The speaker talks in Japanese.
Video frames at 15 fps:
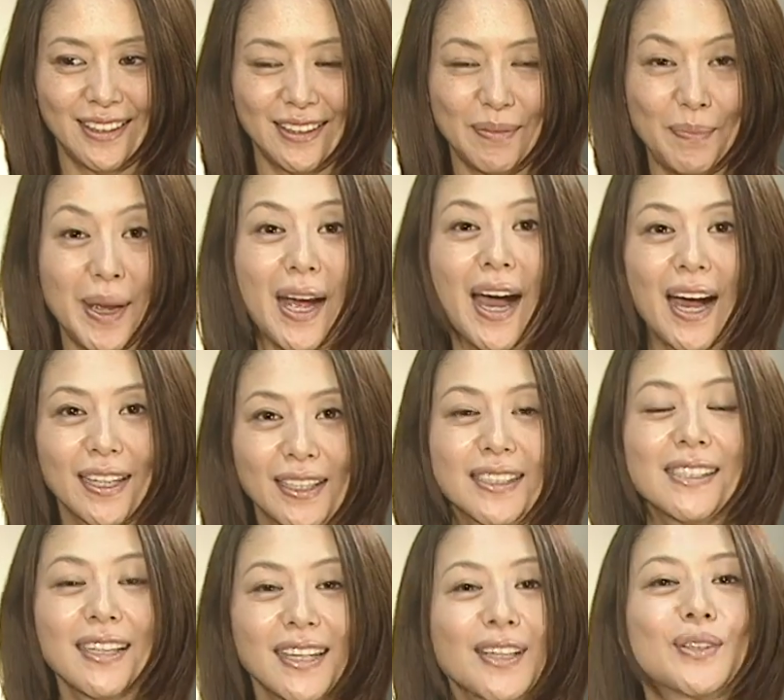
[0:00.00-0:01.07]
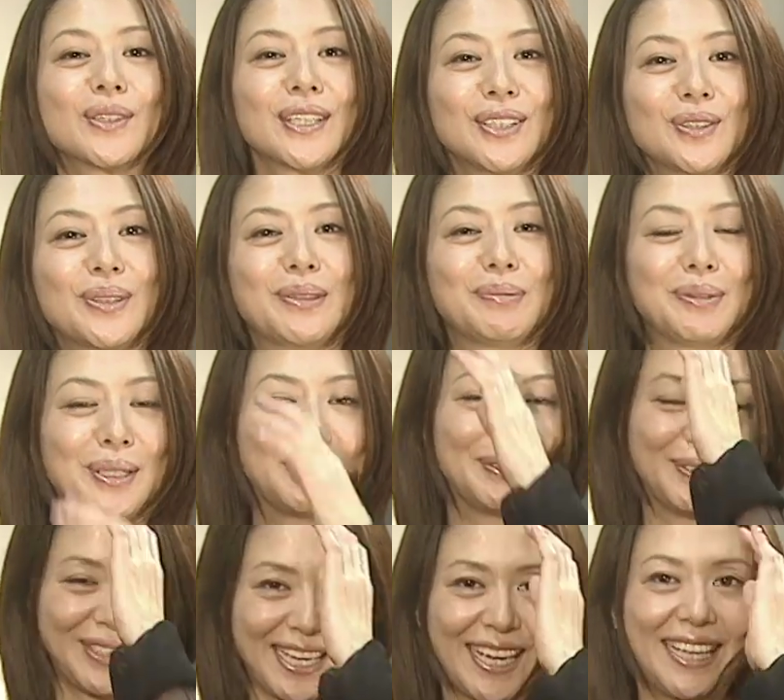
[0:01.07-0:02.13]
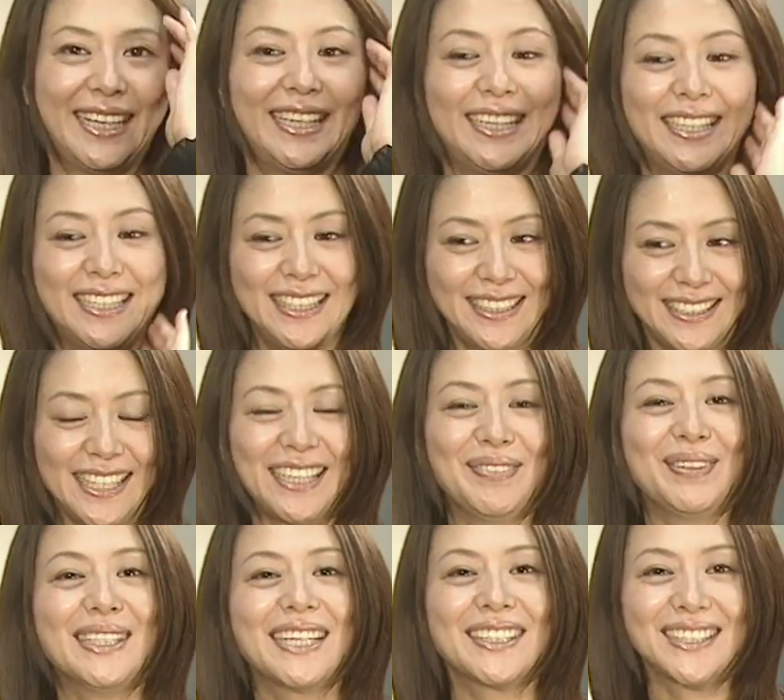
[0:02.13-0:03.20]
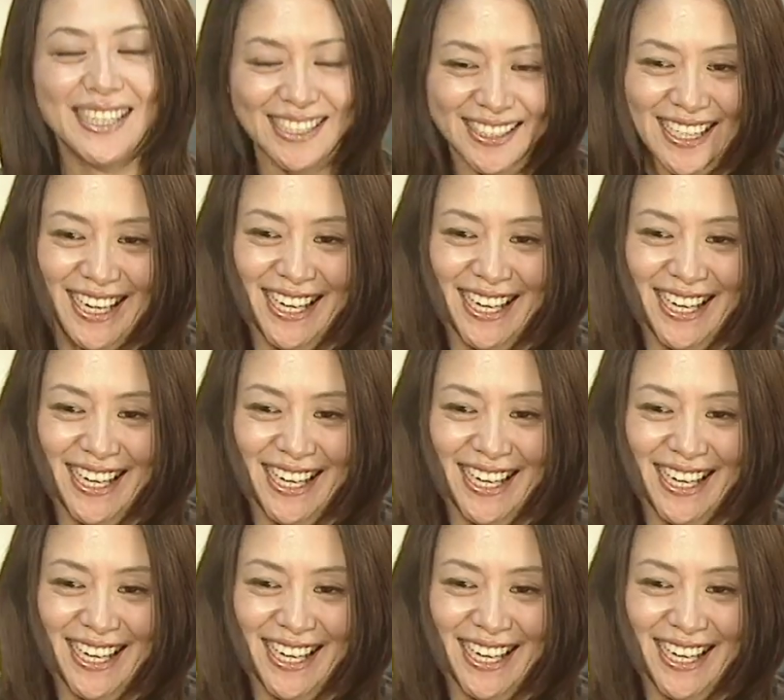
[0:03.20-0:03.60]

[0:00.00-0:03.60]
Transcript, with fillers: 目が離せなくなると思うので是非見てください。